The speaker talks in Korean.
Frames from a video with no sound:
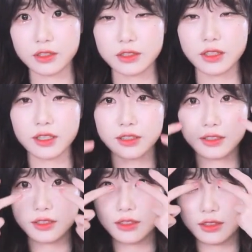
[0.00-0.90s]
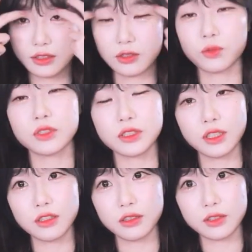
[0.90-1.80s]
그게 그
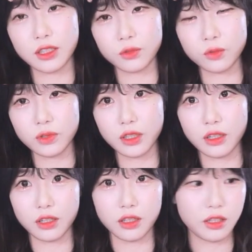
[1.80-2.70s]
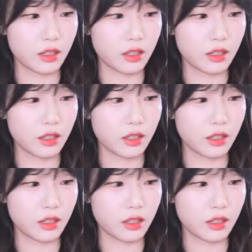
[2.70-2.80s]
공지한 장소가